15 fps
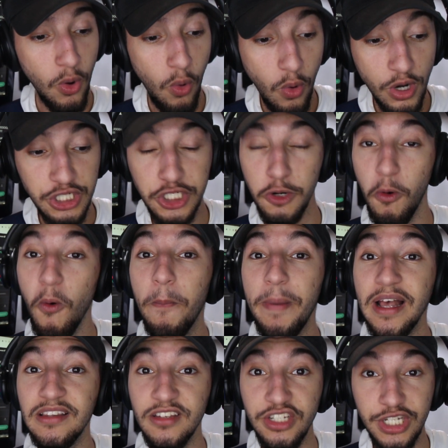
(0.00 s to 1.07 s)
Hoje, o
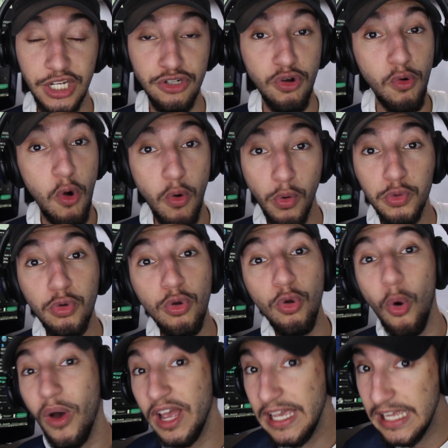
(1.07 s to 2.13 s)
PSG jogou contra o
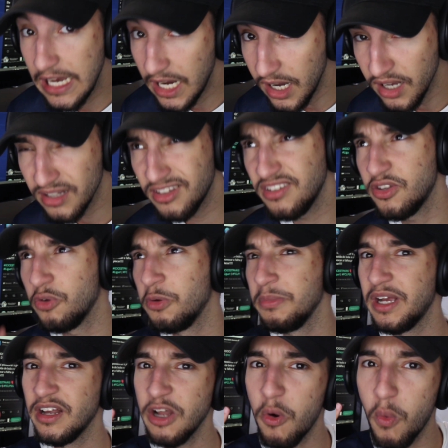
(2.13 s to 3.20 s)
Lorient, que se eu não me
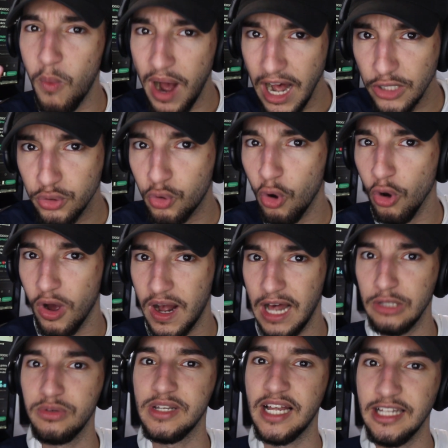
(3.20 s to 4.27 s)
engano é o quarto
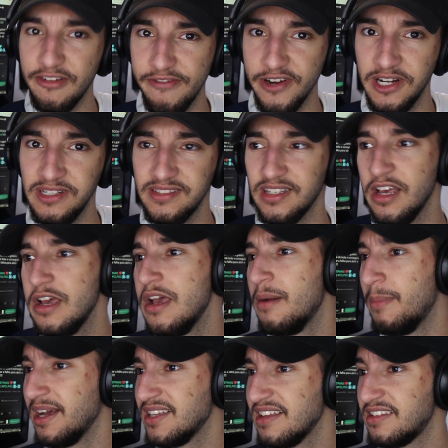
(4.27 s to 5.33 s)
colocado lá da França,
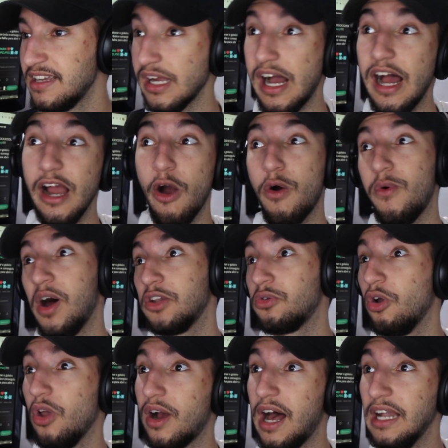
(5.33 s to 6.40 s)
mas assim, ah, é o quarto
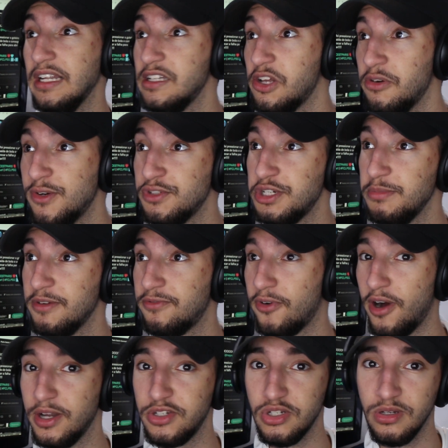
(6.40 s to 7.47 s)
colocado, então é um time
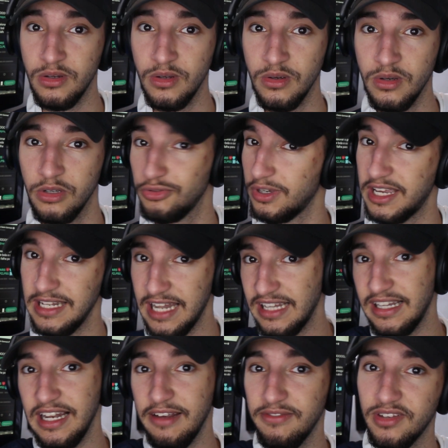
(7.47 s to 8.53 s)
forte. Isso aqui não é
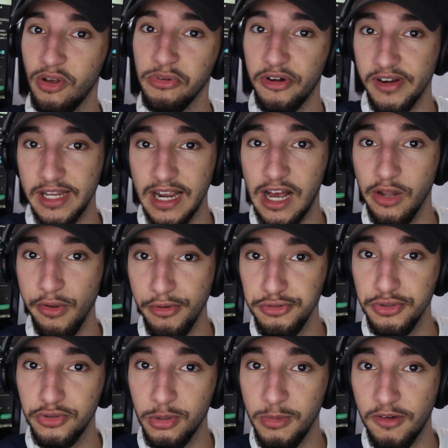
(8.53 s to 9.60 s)
televisão, não. Aqui é canal
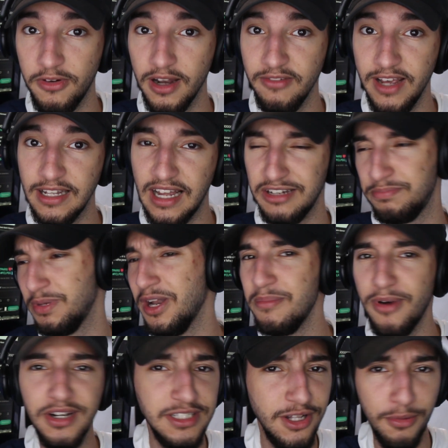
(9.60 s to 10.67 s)
de YouTube, eu falo a verdade. Pelo
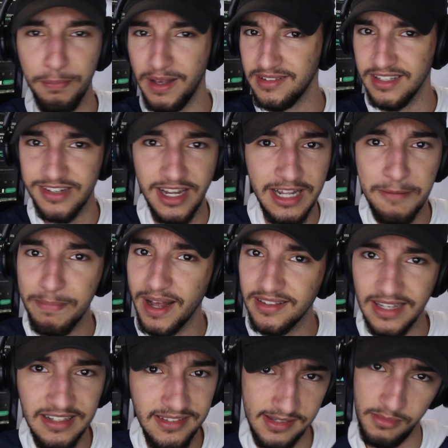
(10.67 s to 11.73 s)
amor de Deus, o PSG tem que
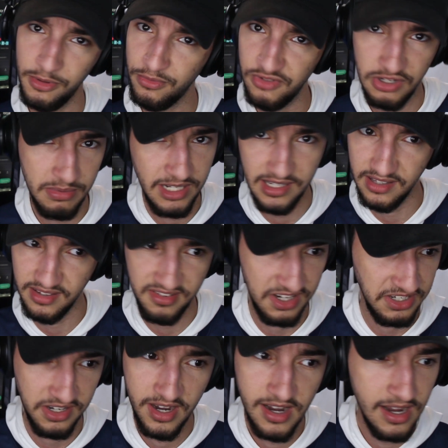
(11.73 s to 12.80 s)
passar em cima num time desse,
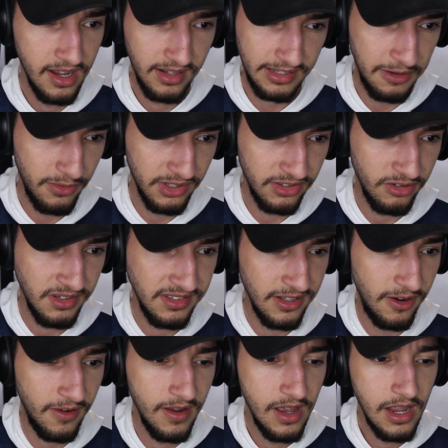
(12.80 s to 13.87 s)
gente. Tem condições,
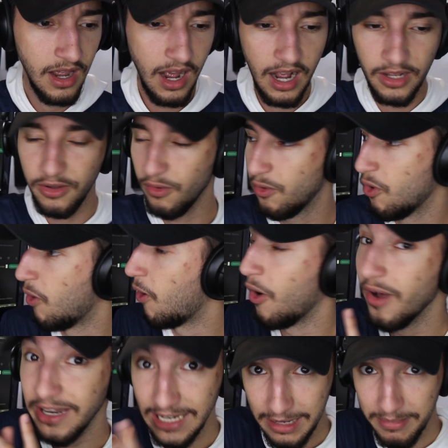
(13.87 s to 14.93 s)
não. Aqui o gol, ó.
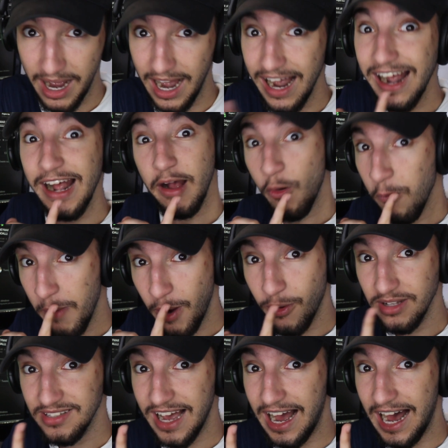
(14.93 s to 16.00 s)
Neymar, uma
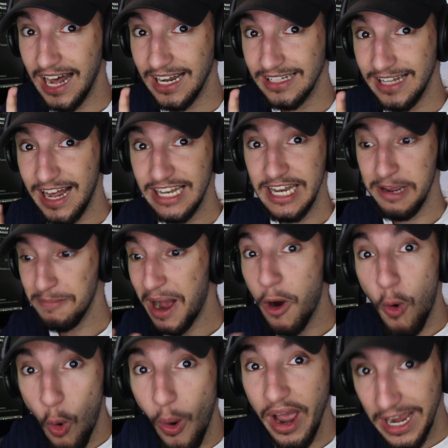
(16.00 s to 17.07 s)
coisa rara, tá? Neymar
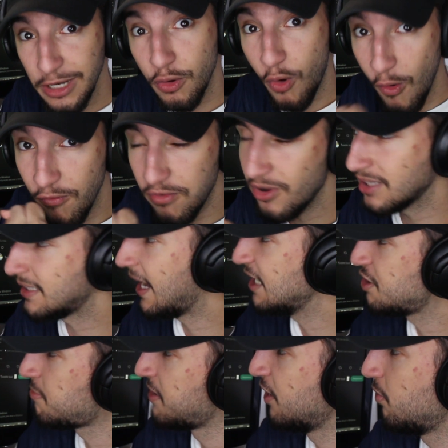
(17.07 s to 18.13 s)
correndo com
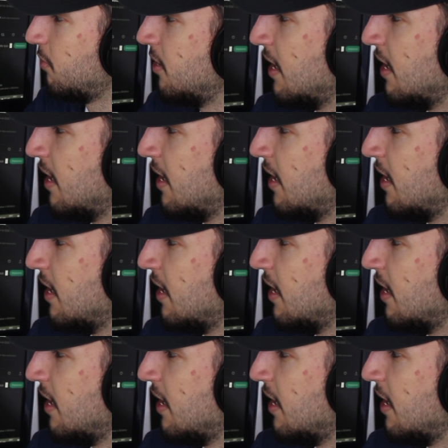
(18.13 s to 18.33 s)
vontade mesmo.